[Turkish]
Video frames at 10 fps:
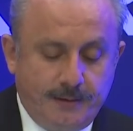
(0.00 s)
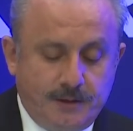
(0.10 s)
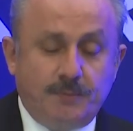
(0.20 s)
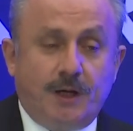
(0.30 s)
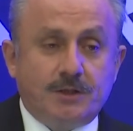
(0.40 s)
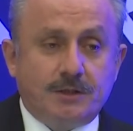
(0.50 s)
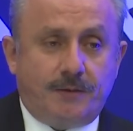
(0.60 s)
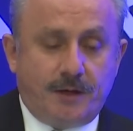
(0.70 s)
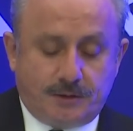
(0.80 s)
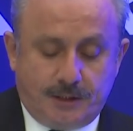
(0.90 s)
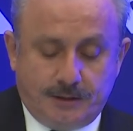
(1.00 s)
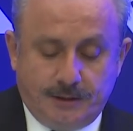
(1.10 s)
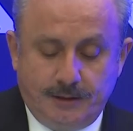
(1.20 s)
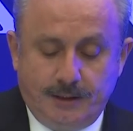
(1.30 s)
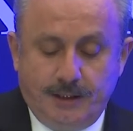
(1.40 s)
Şimdi aşı
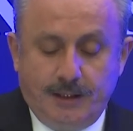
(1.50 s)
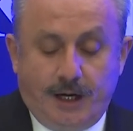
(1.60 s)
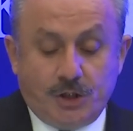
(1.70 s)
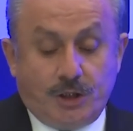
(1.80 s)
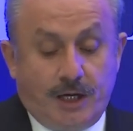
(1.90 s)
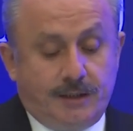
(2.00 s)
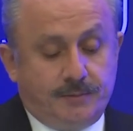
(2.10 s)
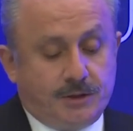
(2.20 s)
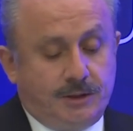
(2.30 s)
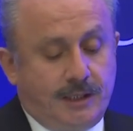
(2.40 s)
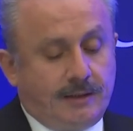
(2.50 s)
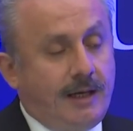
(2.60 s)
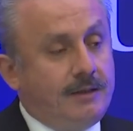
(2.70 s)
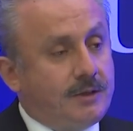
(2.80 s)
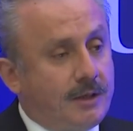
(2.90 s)
savaşlarını, aşı ayrımcılığına
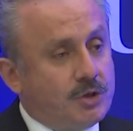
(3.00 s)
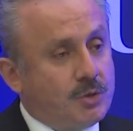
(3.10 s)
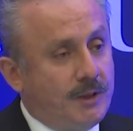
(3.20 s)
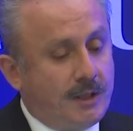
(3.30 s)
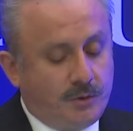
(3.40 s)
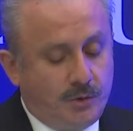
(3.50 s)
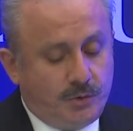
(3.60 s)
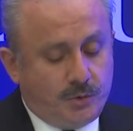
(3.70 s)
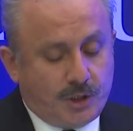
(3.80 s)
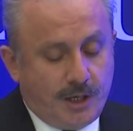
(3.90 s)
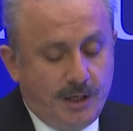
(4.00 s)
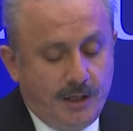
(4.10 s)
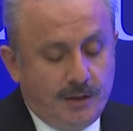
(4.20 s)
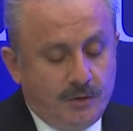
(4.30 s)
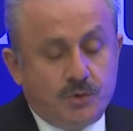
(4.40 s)
dair tartışmaları gördükçe
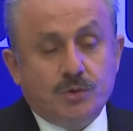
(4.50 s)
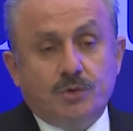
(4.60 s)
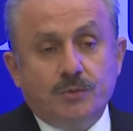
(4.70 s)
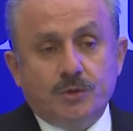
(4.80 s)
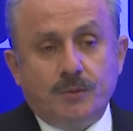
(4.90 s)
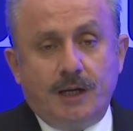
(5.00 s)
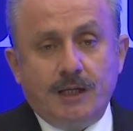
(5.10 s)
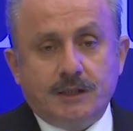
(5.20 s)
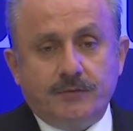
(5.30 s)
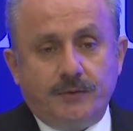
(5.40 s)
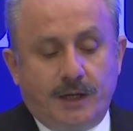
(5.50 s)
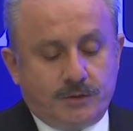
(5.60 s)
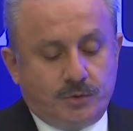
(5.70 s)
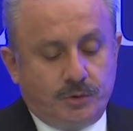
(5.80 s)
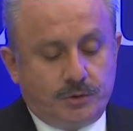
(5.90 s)
üzüntümüz maalesef
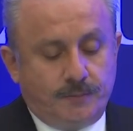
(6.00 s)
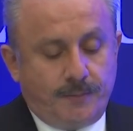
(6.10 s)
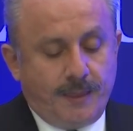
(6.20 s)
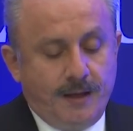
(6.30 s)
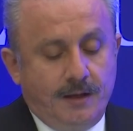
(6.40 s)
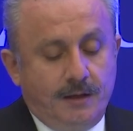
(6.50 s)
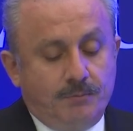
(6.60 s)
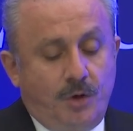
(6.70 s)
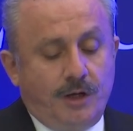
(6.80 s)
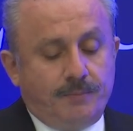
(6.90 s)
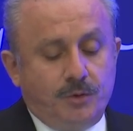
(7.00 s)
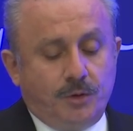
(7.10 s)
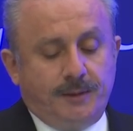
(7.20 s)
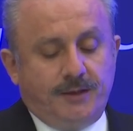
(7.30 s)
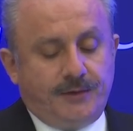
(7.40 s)
artıyor. Böyle
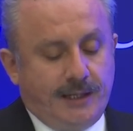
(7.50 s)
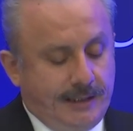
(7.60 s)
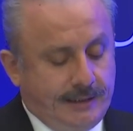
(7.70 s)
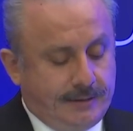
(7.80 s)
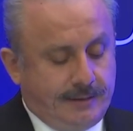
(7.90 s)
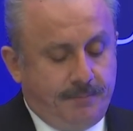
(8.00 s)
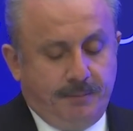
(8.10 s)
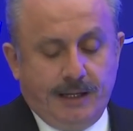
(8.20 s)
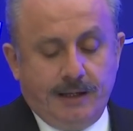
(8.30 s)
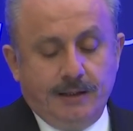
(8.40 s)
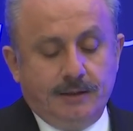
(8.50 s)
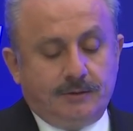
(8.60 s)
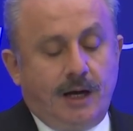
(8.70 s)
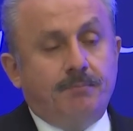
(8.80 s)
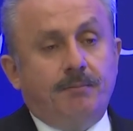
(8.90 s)
büyük bir felaketten bile
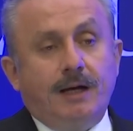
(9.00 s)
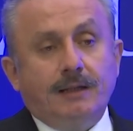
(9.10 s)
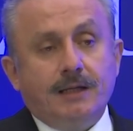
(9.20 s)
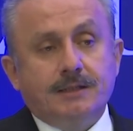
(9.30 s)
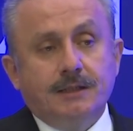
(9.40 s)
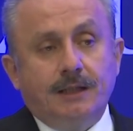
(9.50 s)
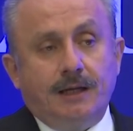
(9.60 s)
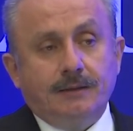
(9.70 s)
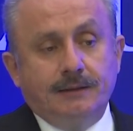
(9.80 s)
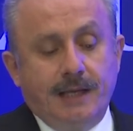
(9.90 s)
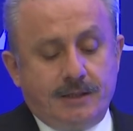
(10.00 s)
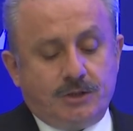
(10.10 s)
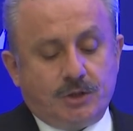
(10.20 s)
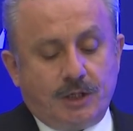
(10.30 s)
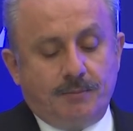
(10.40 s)
tam manasıyla
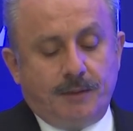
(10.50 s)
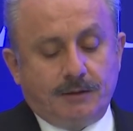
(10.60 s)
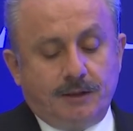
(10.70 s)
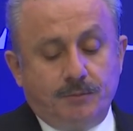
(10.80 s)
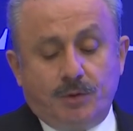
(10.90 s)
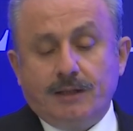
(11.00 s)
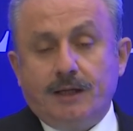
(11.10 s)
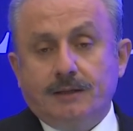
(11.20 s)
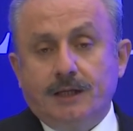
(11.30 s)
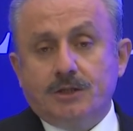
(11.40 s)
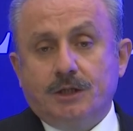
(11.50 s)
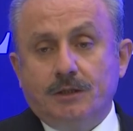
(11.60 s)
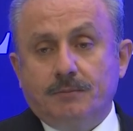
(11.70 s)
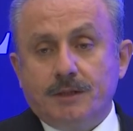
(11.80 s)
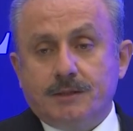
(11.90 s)
ders çıkarmakta bu kadar geç
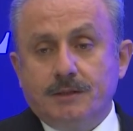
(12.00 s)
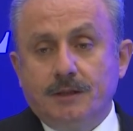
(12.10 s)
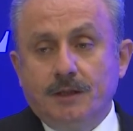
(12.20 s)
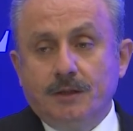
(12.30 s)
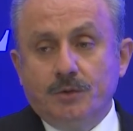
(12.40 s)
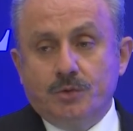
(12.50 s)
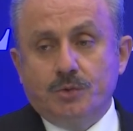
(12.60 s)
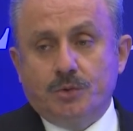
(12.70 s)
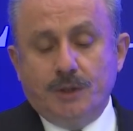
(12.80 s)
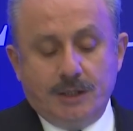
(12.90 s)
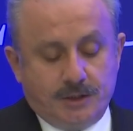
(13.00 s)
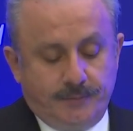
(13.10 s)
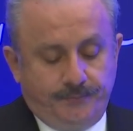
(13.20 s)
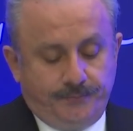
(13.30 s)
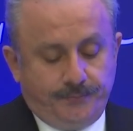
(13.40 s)
kalınması üzüntü verici.